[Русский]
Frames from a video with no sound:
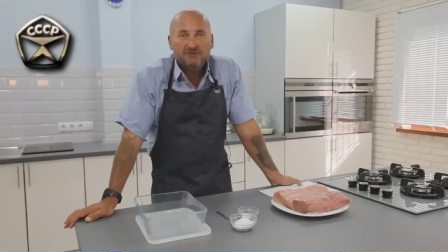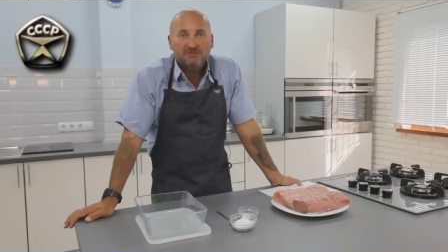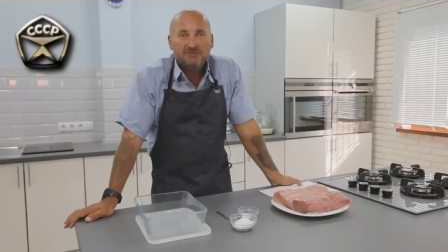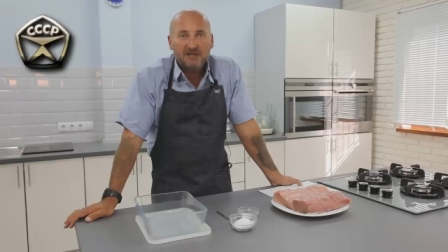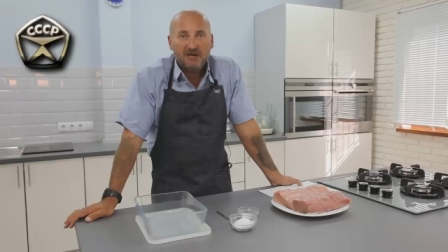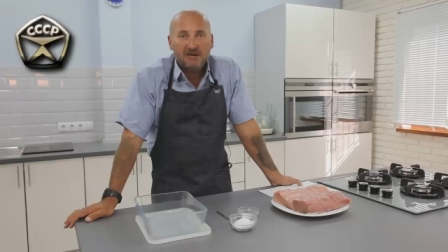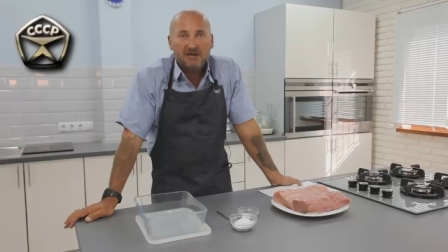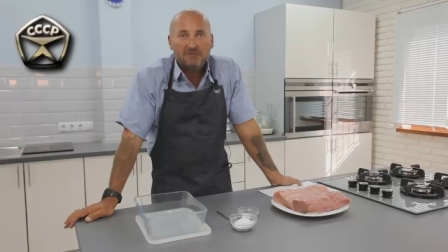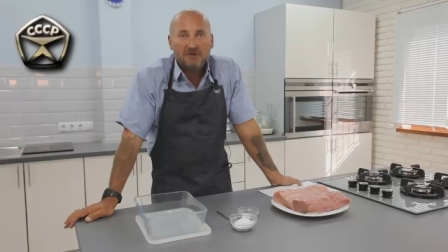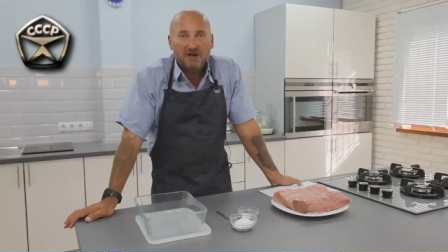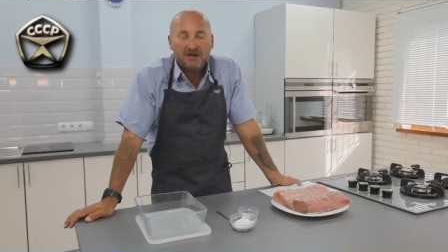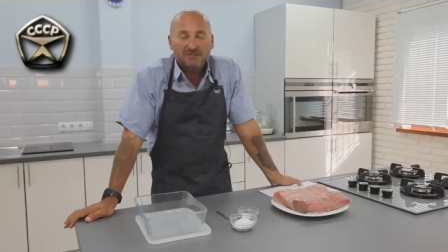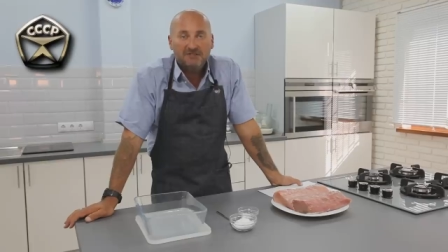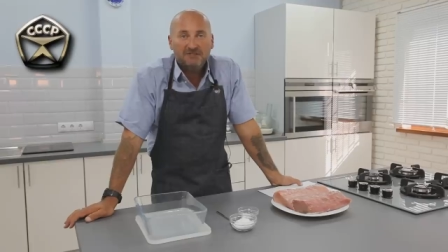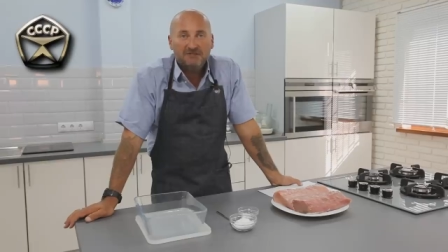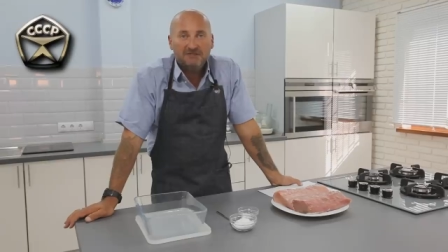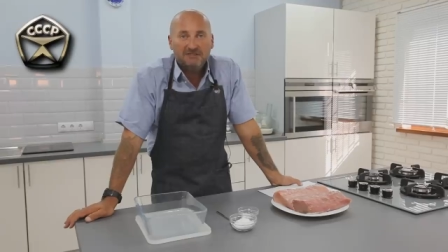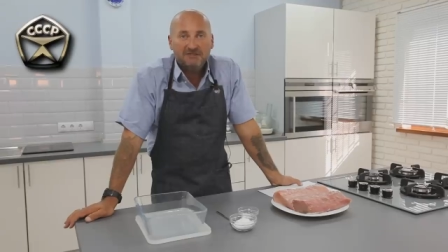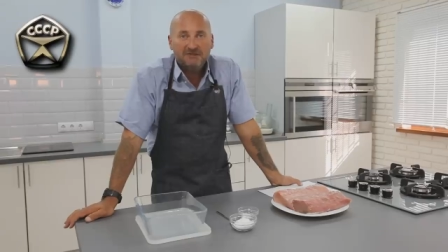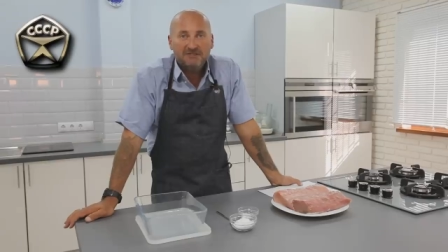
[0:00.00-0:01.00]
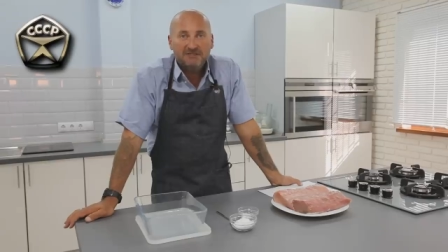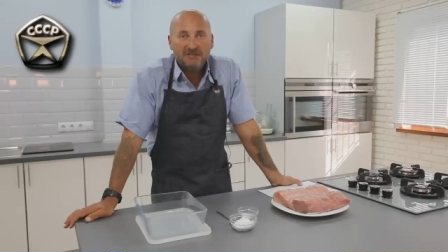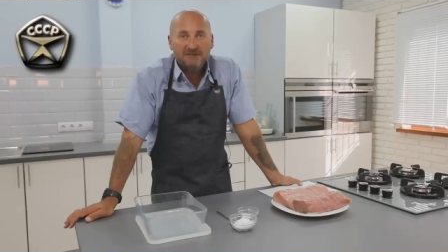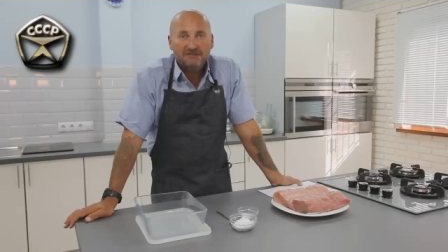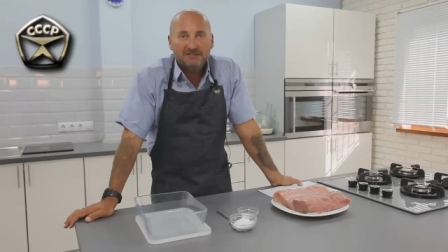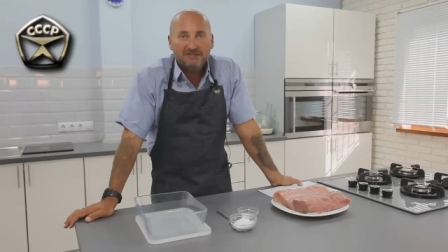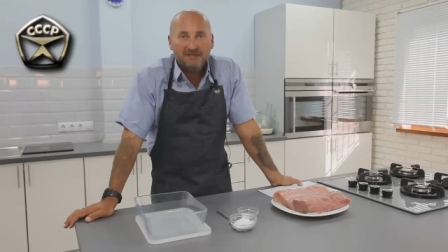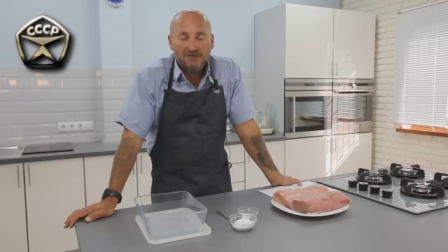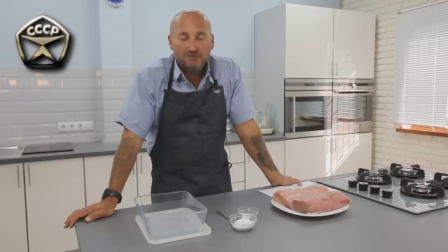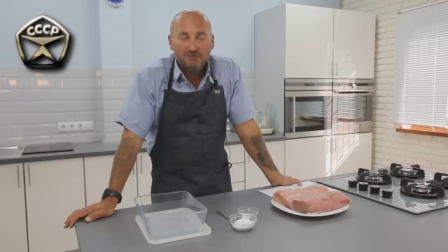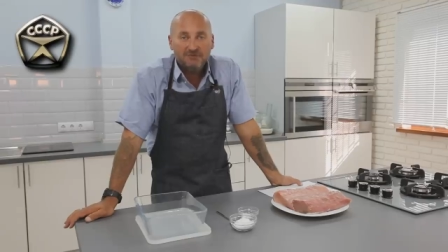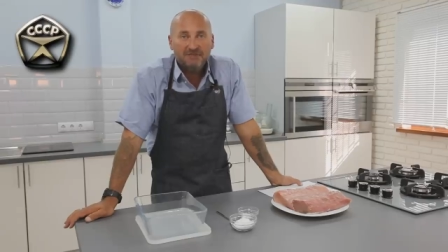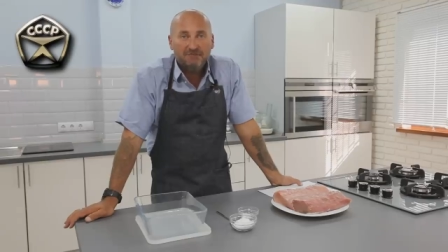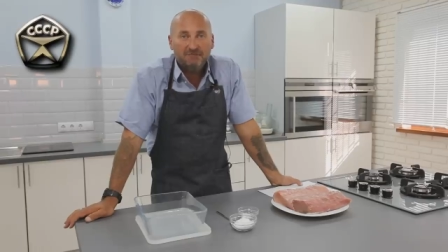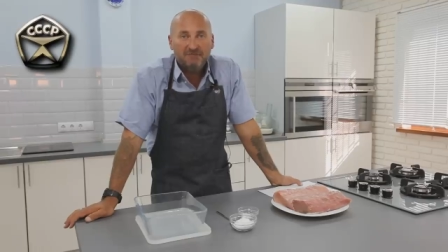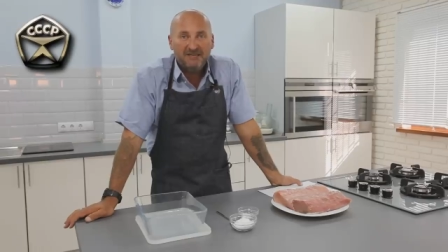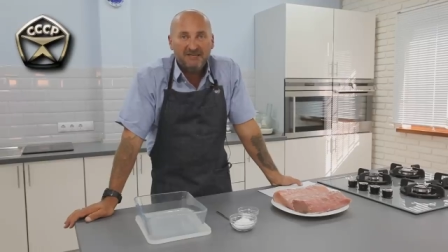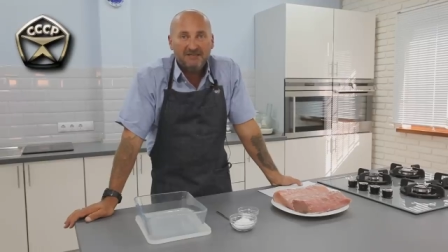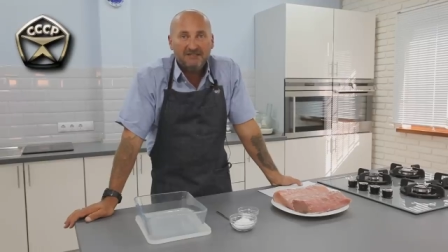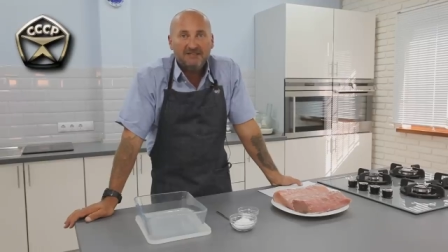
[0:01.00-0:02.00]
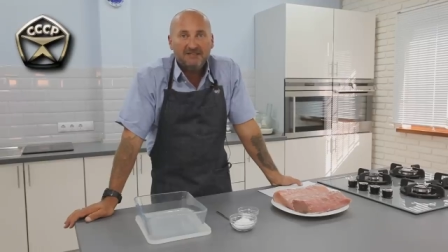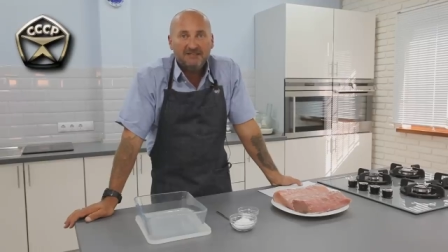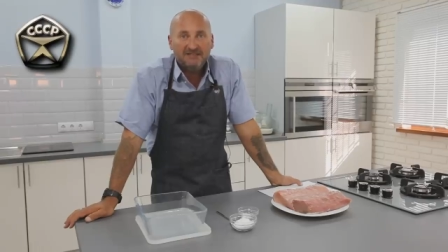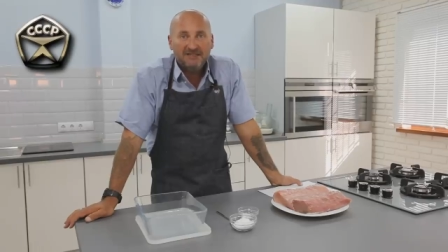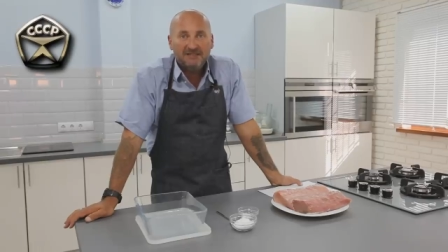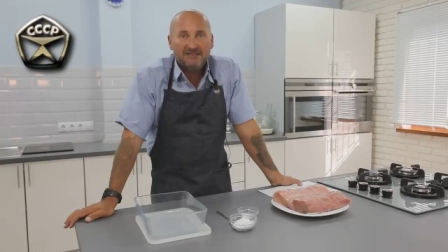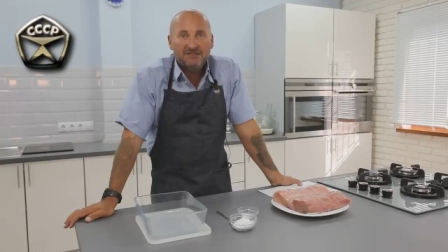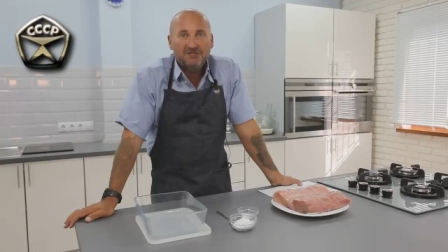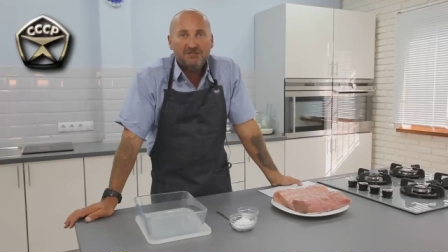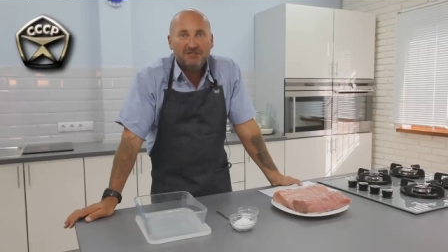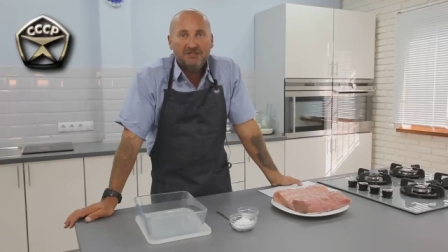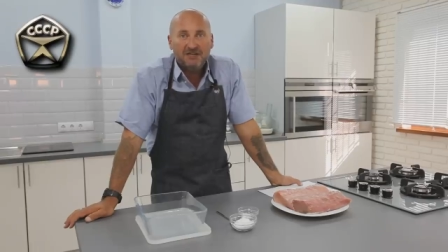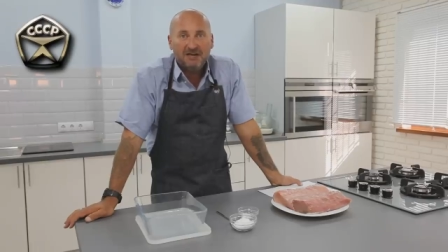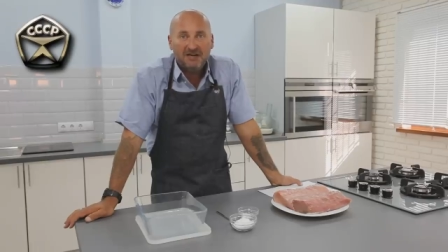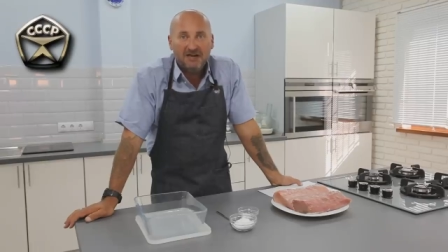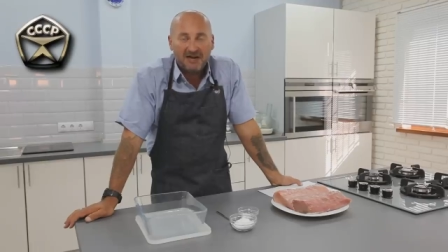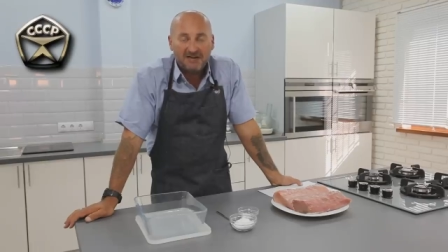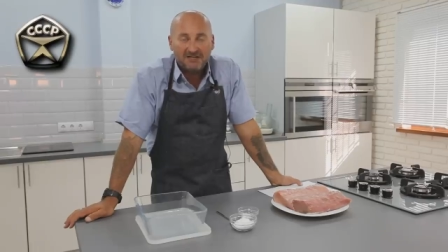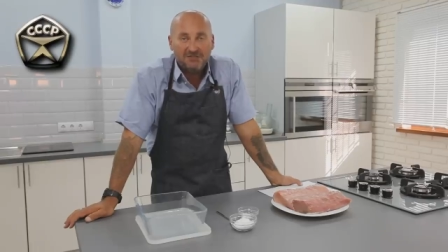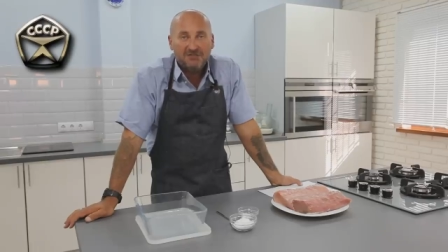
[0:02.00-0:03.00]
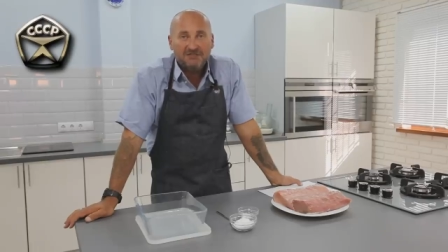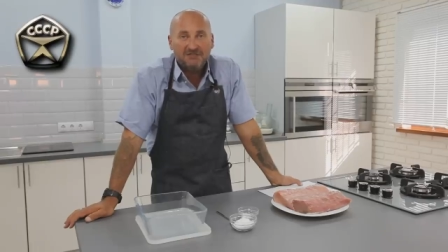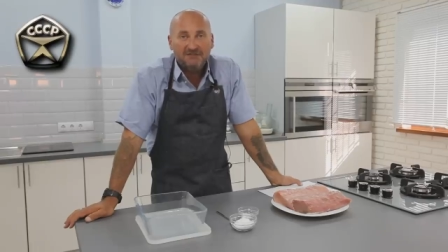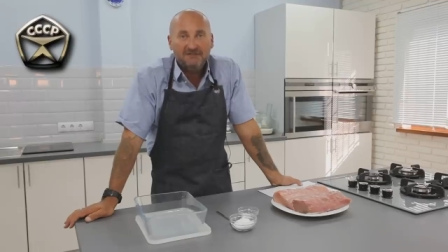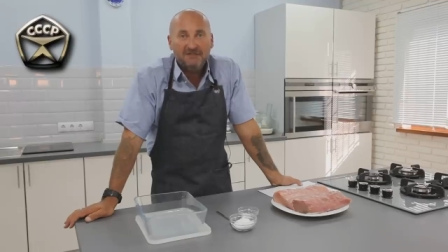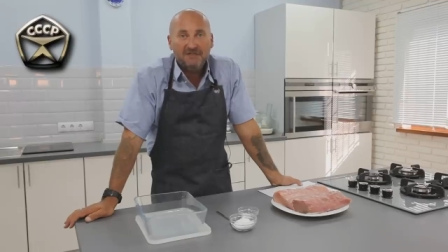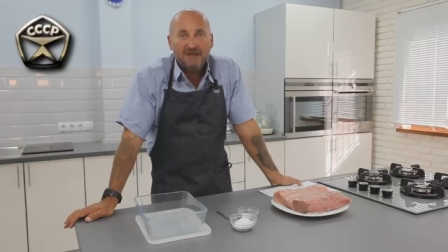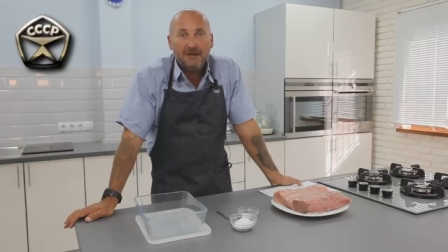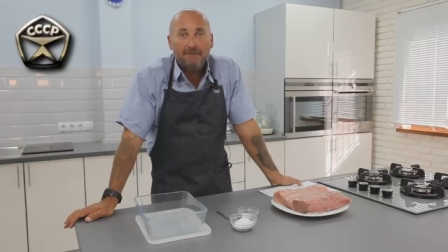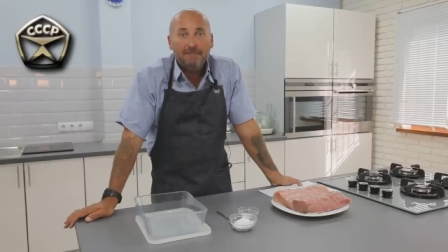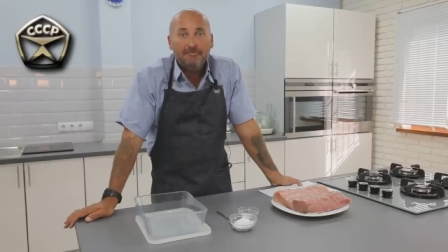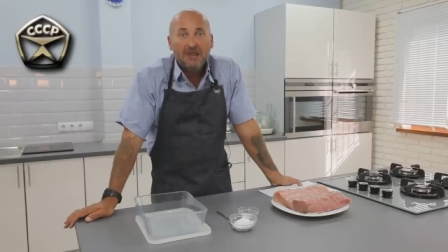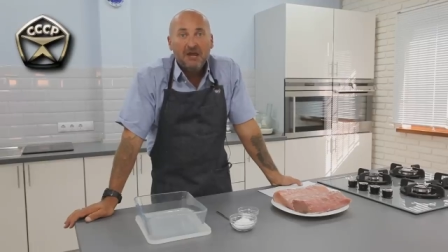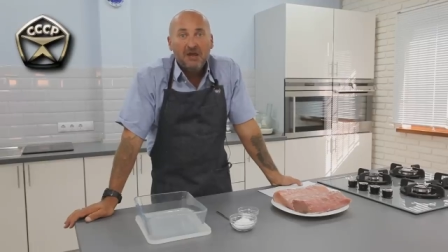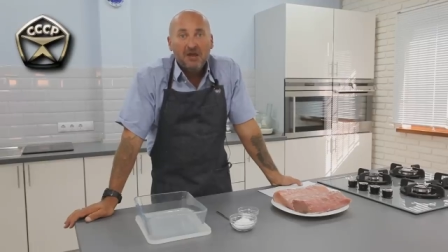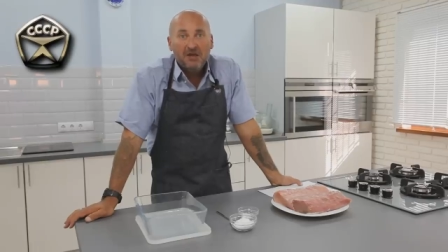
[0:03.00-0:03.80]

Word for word: знаком качества Советского Союза, были достаточно качественные